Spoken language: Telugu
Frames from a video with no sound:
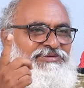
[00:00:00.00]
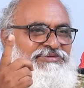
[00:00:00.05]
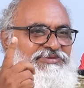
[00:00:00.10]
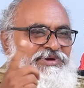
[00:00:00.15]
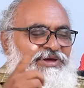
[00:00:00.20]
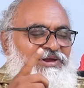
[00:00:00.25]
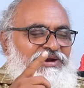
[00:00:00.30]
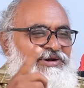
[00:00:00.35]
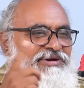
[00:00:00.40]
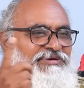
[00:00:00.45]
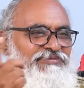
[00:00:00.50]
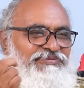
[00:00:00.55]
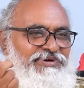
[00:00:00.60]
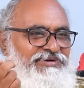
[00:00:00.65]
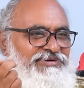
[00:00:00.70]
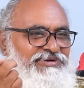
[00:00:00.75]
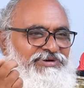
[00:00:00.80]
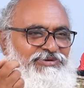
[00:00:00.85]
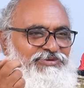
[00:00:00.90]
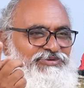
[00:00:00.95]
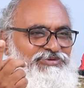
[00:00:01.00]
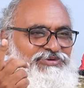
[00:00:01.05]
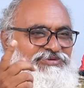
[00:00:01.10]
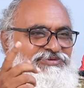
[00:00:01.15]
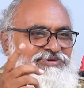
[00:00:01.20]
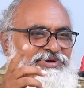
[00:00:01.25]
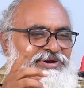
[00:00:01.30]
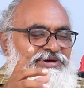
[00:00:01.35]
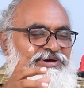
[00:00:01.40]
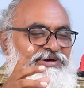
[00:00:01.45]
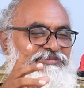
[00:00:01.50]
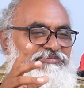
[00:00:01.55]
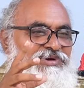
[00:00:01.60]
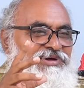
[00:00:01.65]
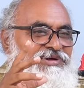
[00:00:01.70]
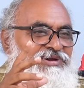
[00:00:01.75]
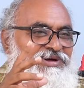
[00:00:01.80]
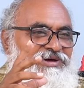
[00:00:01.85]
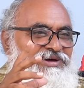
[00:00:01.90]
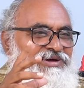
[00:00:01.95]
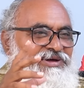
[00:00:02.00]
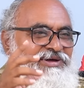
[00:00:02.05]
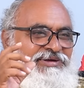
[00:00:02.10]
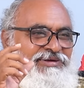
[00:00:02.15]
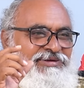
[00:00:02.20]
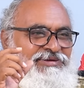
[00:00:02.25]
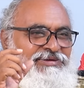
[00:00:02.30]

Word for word: చాలా డిఫరెంట్గా ఉంటుంది చాలా గంభీరంగా